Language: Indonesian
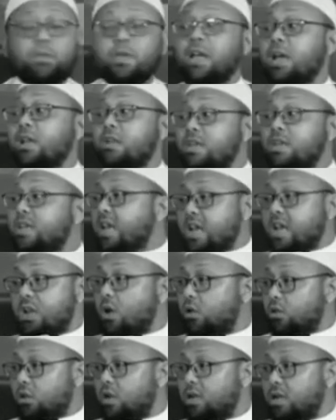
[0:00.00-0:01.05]
Tapi nggak demikian
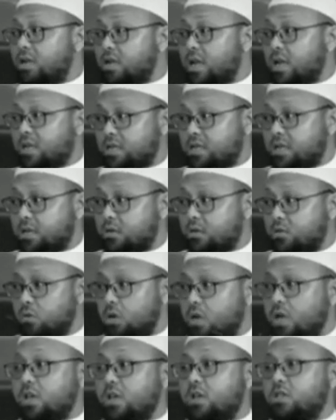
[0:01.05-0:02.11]
yang Allah kehendaki kan?
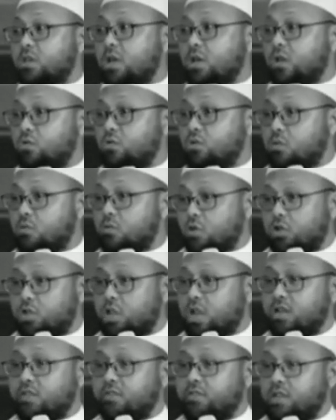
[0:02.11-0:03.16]
Wala yazaluna
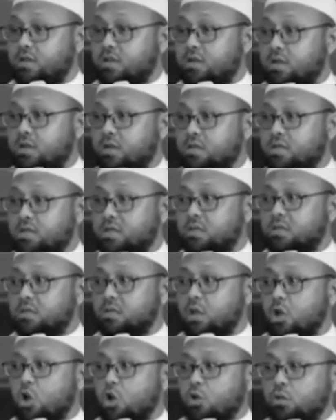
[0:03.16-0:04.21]
mukhtalifin
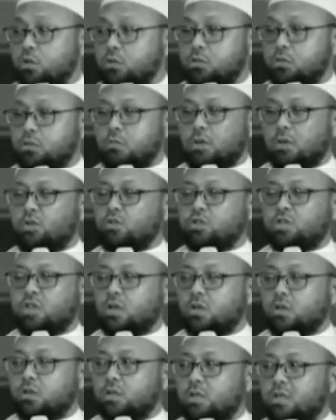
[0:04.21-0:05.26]

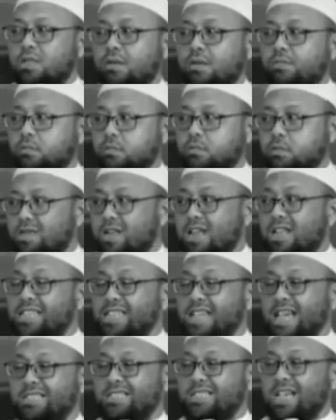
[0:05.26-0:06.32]
manusia tetap
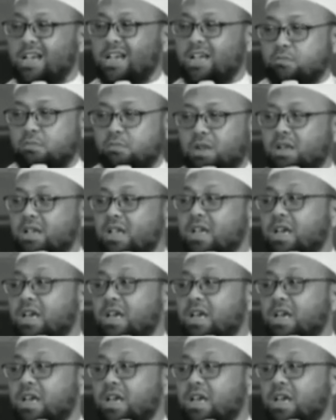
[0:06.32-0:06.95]
senantiasa akan